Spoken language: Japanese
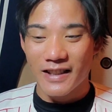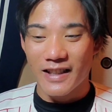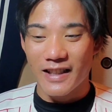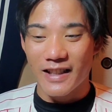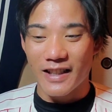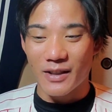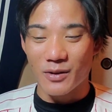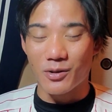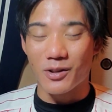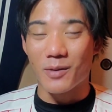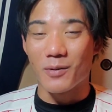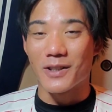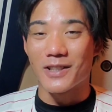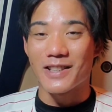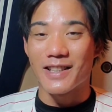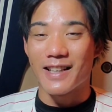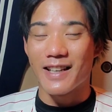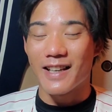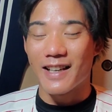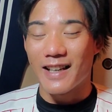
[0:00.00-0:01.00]
えー、打ってま
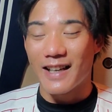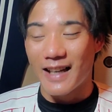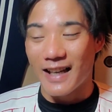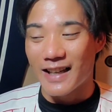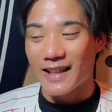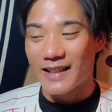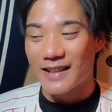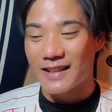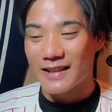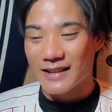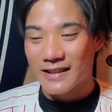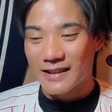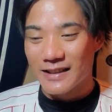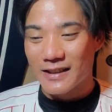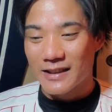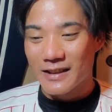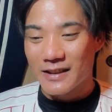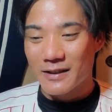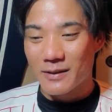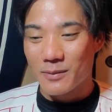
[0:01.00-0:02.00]
したね。はい。
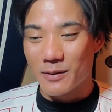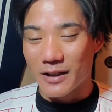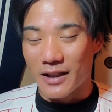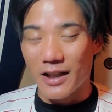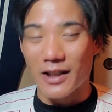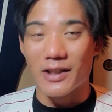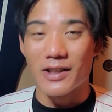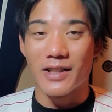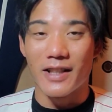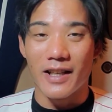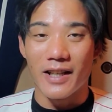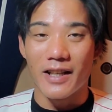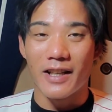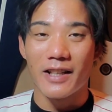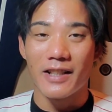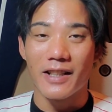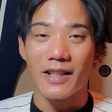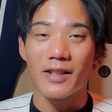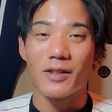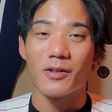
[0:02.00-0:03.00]
元気で
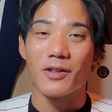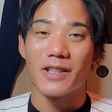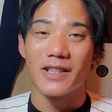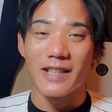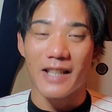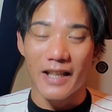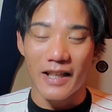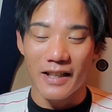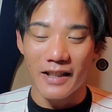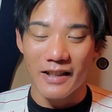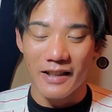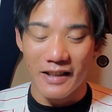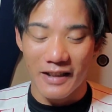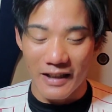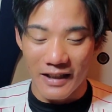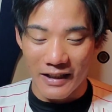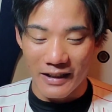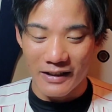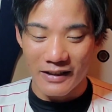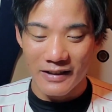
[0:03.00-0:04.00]
やってください。
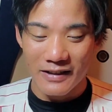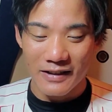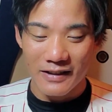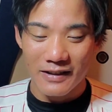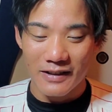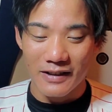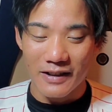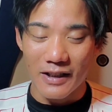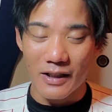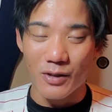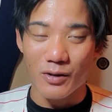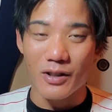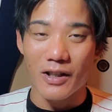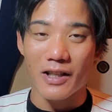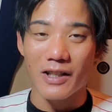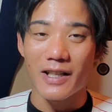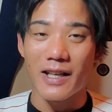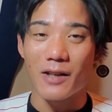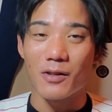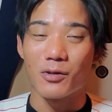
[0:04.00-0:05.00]
はい。できる
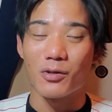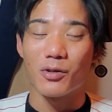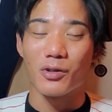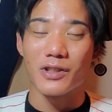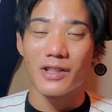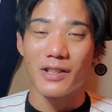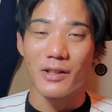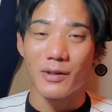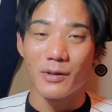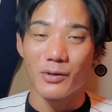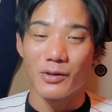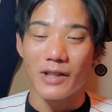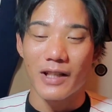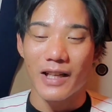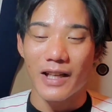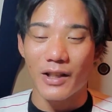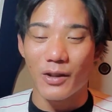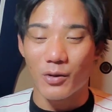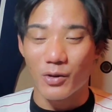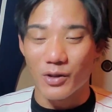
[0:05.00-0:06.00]
だけヤクルト戦では打
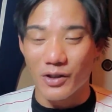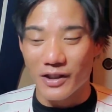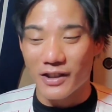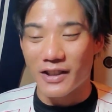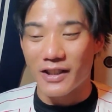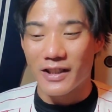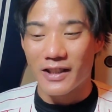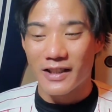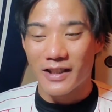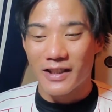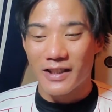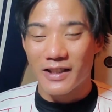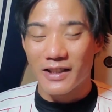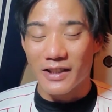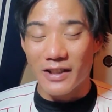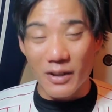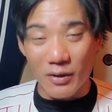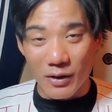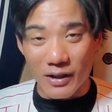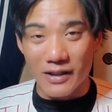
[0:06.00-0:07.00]
たないように
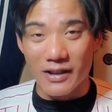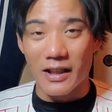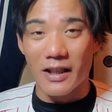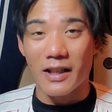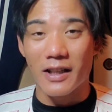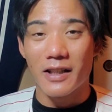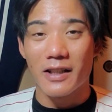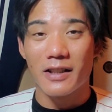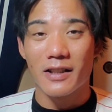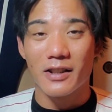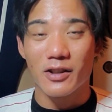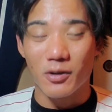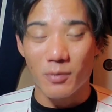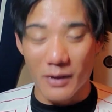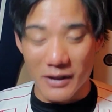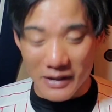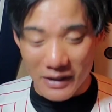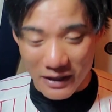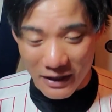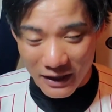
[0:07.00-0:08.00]
してください。すい
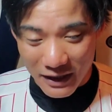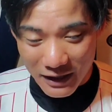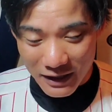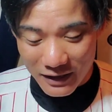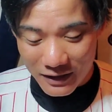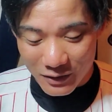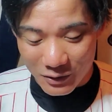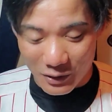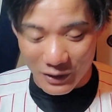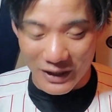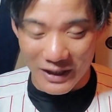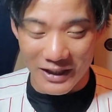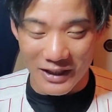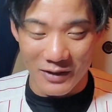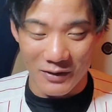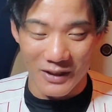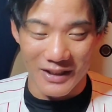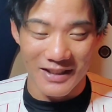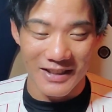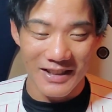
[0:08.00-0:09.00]
ませんが、お願い
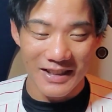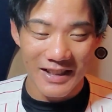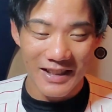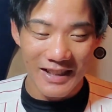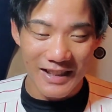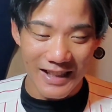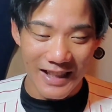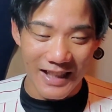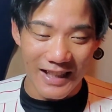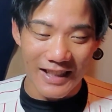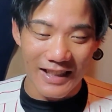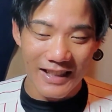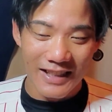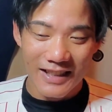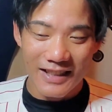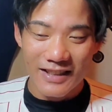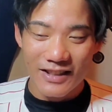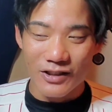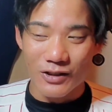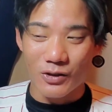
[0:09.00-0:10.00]
します。はい。で、
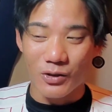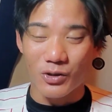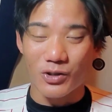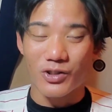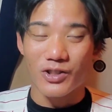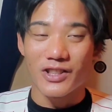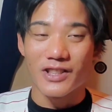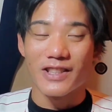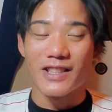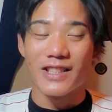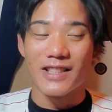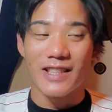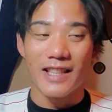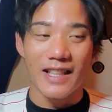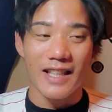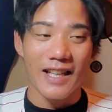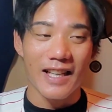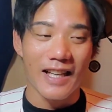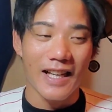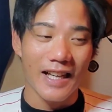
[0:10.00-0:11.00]
ていう投手陣でし
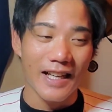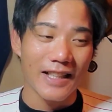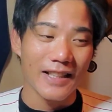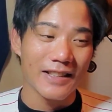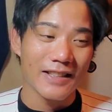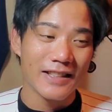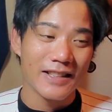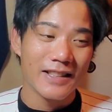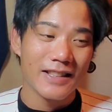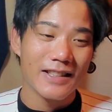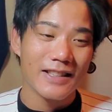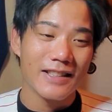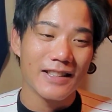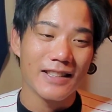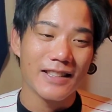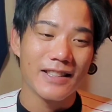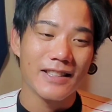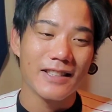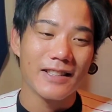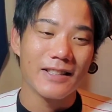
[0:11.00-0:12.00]
たね。はい。
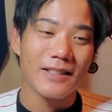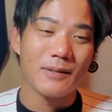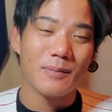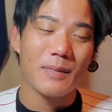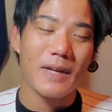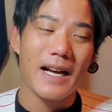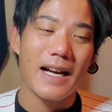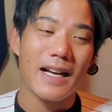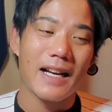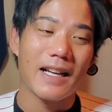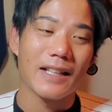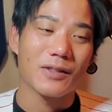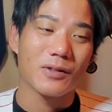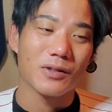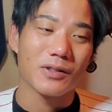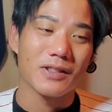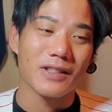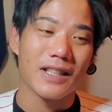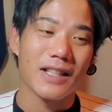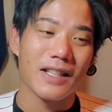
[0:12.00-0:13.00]
えー、まあ、
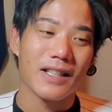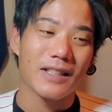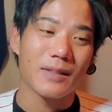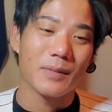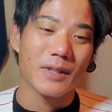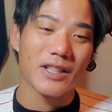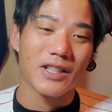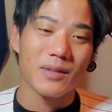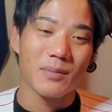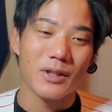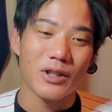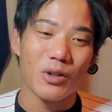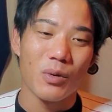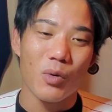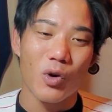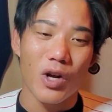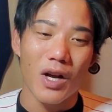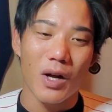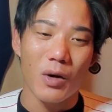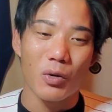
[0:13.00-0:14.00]
そうですね。まあ、
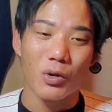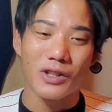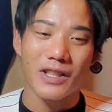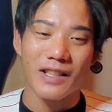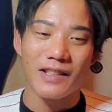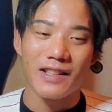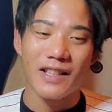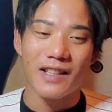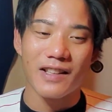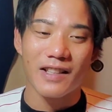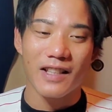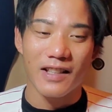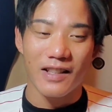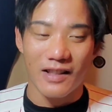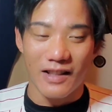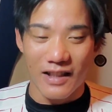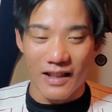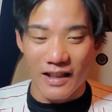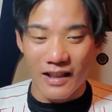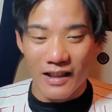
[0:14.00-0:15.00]
シミノボが誤算だったっ
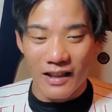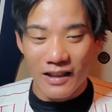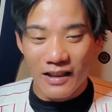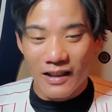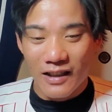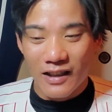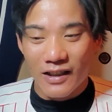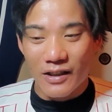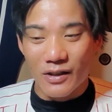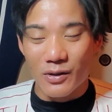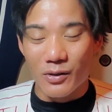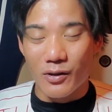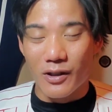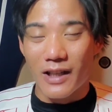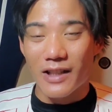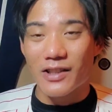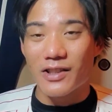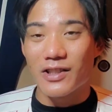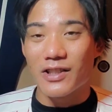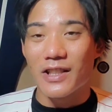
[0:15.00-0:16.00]
ていう
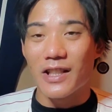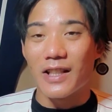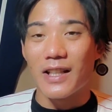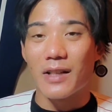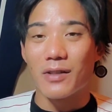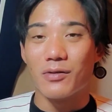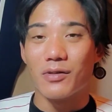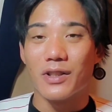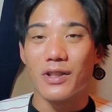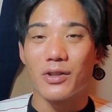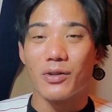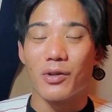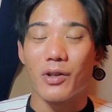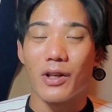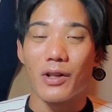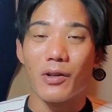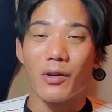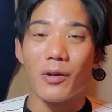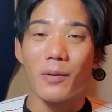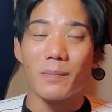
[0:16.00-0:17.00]
感じにはなるんでしょう
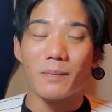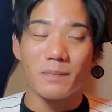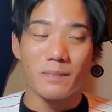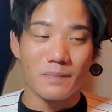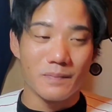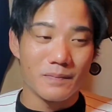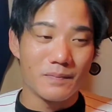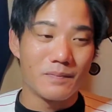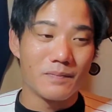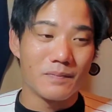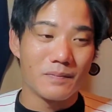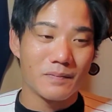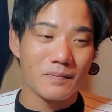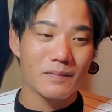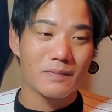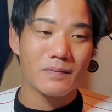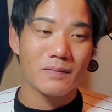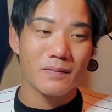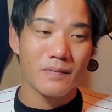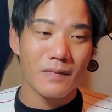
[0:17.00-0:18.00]
けど、うん。
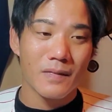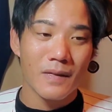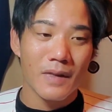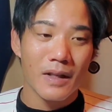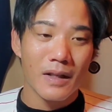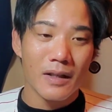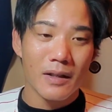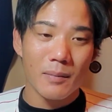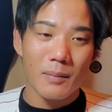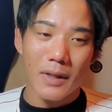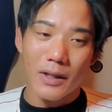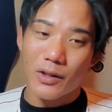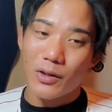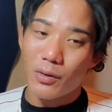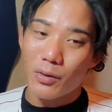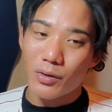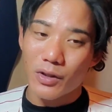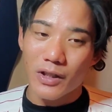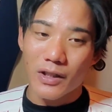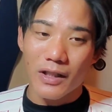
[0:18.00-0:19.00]
まあ、
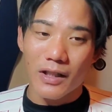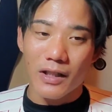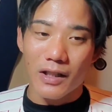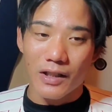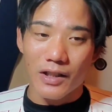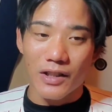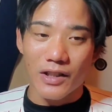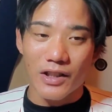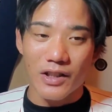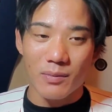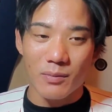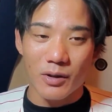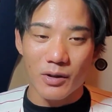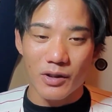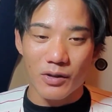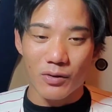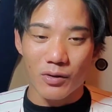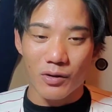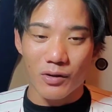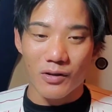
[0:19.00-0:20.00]
今日でなんかね、清
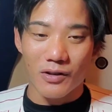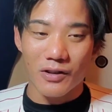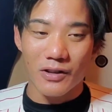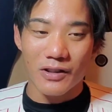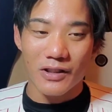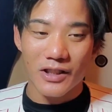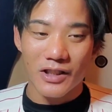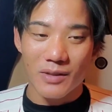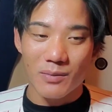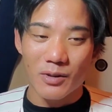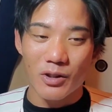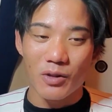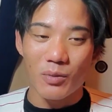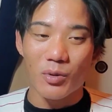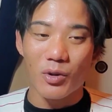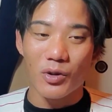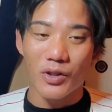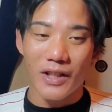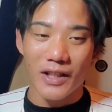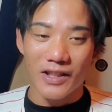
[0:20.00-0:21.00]
水をシミ
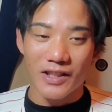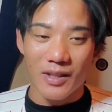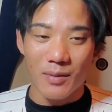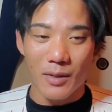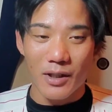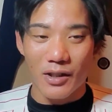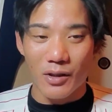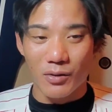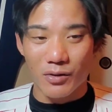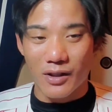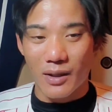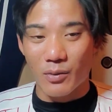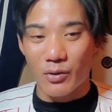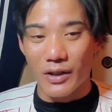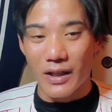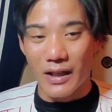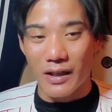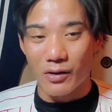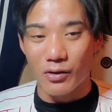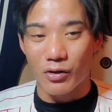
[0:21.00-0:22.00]
の棒をね、攻めてる多
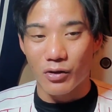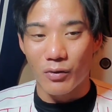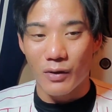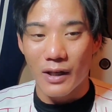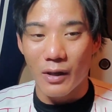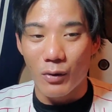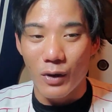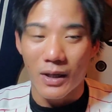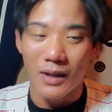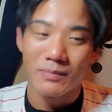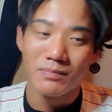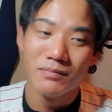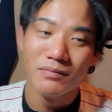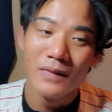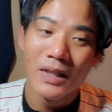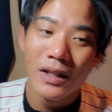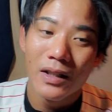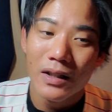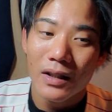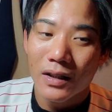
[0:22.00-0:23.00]
分ヤクルトファンは、
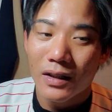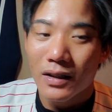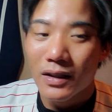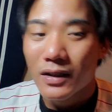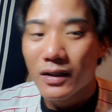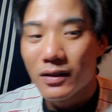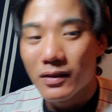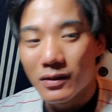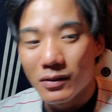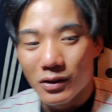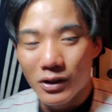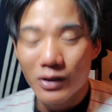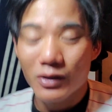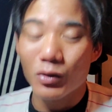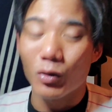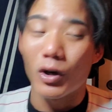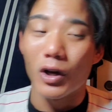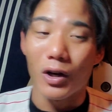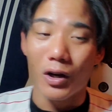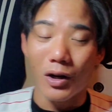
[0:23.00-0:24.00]
うん、い
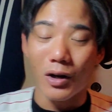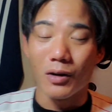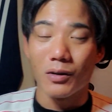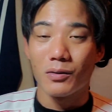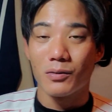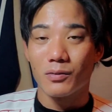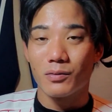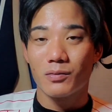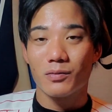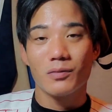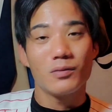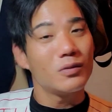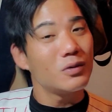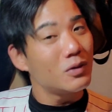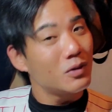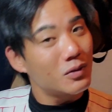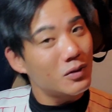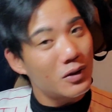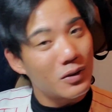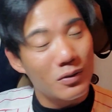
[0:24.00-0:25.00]
んのかな
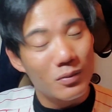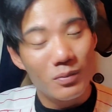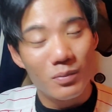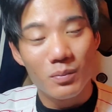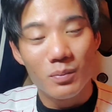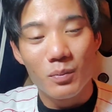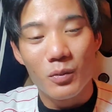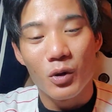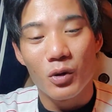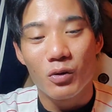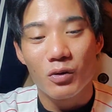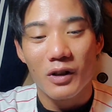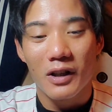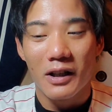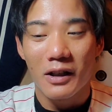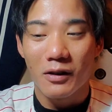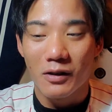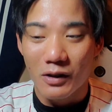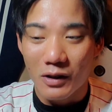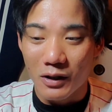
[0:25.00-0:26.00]
僕
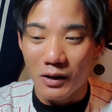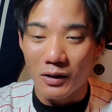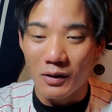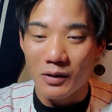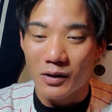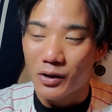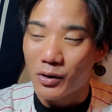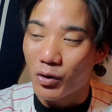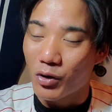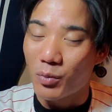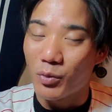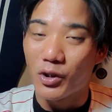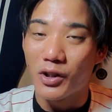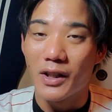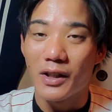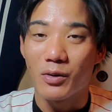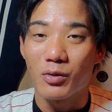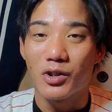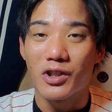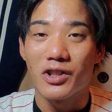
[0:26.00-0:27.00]
はね、一人もい
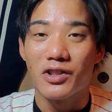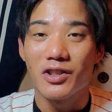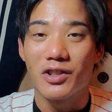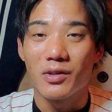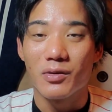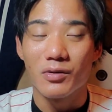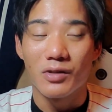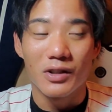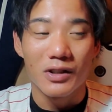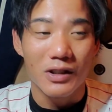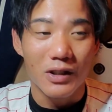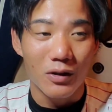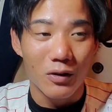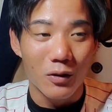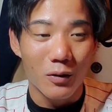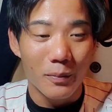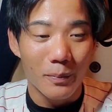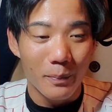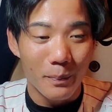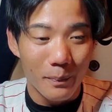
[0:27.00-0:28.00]
ないと信じてるんですけど
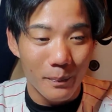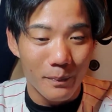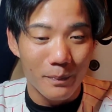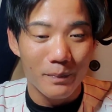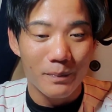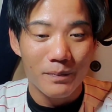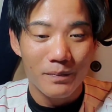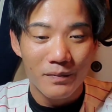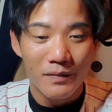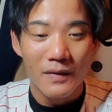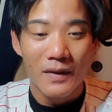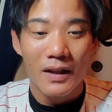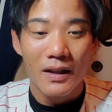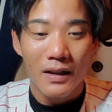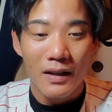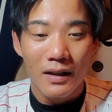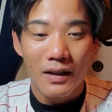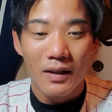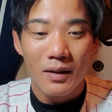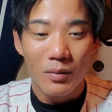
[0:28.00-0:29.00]
も。う
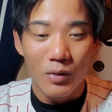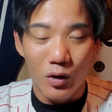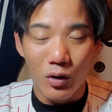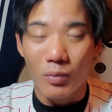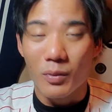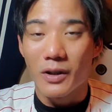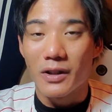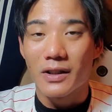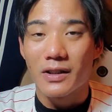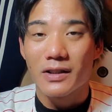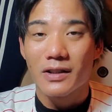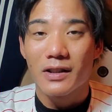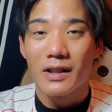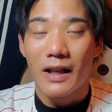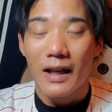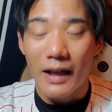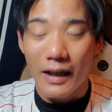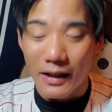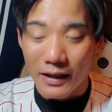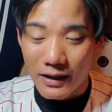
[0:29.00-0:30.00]
ん。もうどまいです。
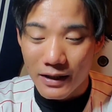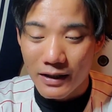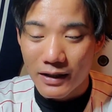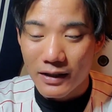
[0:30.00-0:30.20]
はい。